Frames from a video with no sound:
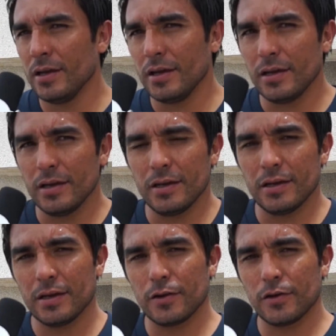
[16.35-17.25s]

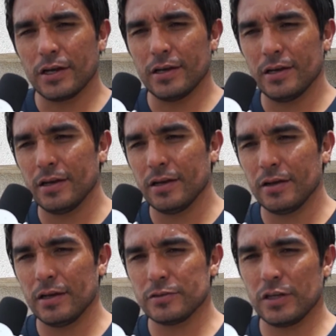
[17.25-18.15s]
eh, creo que
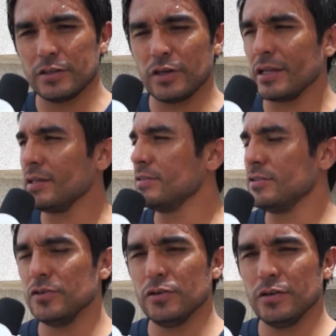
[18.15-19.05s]
es una, es una gran
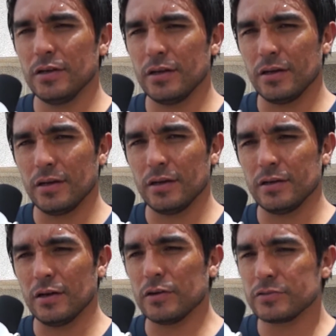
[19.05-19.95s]
decisión, eh,
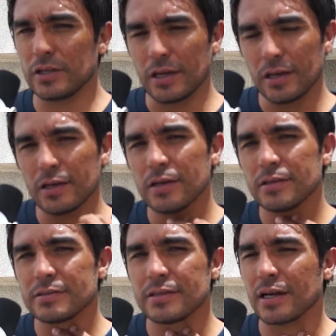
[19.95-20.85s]
ahora estaré
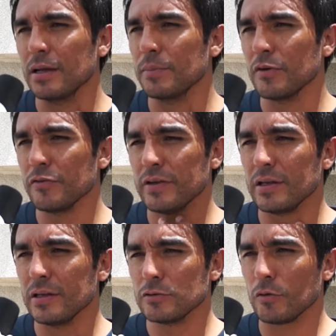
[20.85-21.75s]
de cerca de profe,
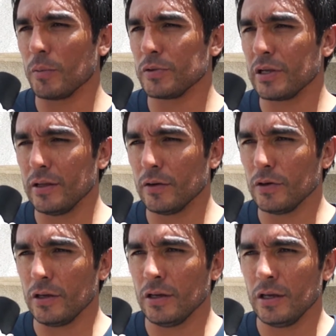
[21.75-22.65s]
de, su cuerpo técnico
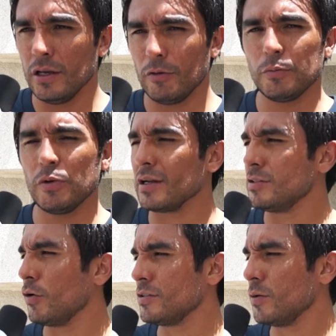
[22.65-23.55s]
y, bueno, muy
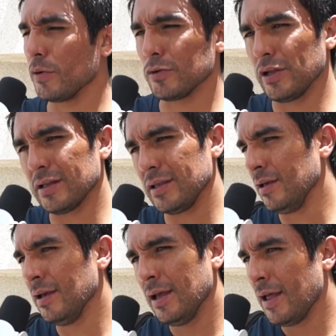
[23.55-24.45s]
agradecido con esta oportunidad y
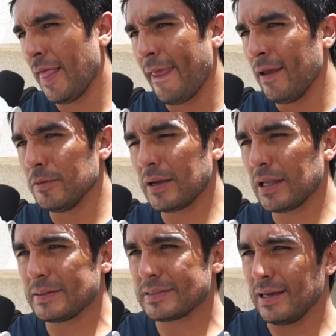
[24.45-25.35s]
no me
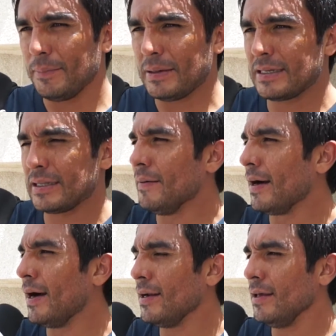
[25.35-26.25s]
queda más que, más que
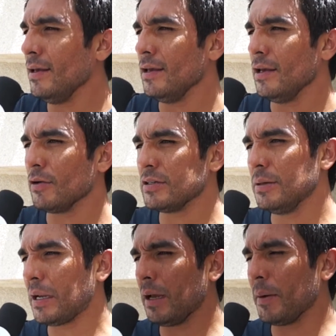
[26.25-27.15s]
trabajar y, ahora sí
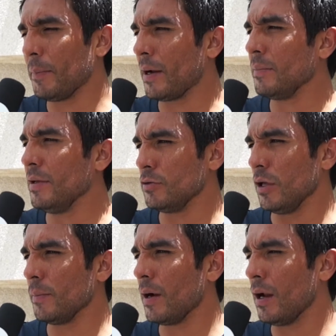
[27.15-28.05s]
hay que prepararme y
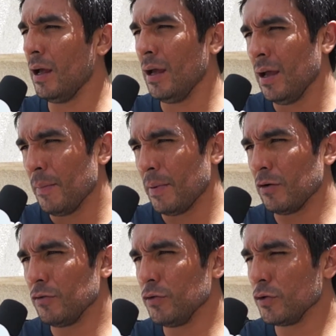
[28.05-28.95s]
estudiar para
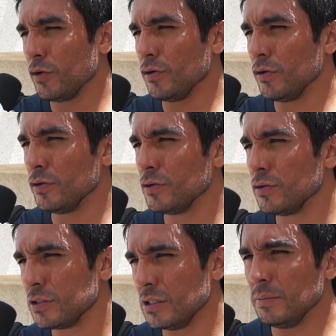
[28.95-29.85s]
para un futuro,
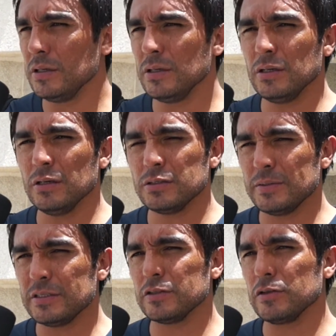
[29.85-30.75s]
si, mi, mis
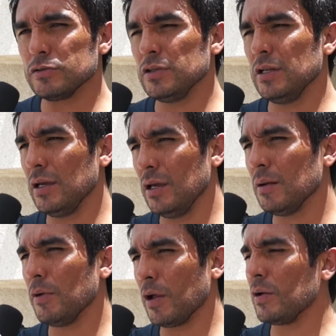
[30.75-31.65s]
intenciones son
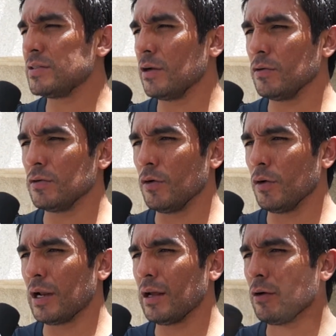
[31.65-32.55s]
dirigir, poderlo hacer con,
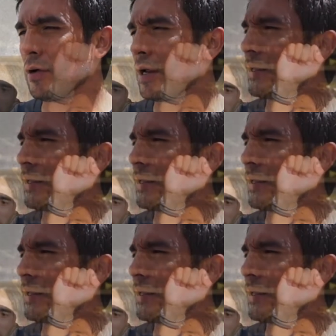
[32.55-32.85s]
gran, con gran